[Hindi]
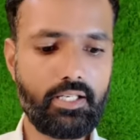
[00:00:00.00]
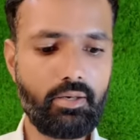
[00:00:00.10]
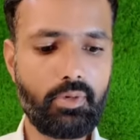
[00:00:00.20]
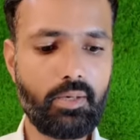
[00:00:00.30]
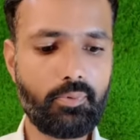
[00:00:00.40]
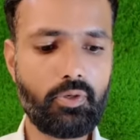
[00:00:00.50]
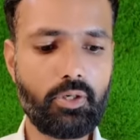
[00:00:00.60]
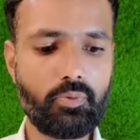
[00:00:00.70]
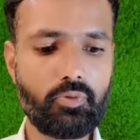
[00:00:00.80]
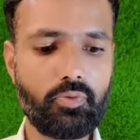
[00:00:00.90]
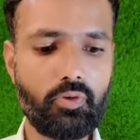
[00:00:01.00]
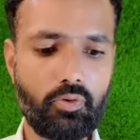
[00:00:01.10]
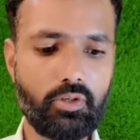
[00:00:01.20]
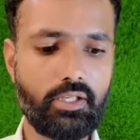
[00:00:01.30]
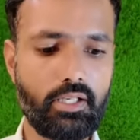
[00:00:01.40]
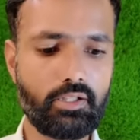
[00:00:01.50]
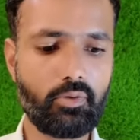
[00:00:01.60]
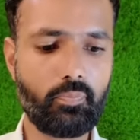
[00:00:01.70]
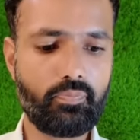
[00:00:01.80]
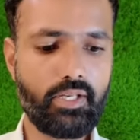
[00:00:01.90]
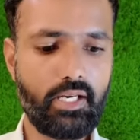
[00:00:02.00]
आइए मैं आपको एक प्रूफ और दिखाता हूँ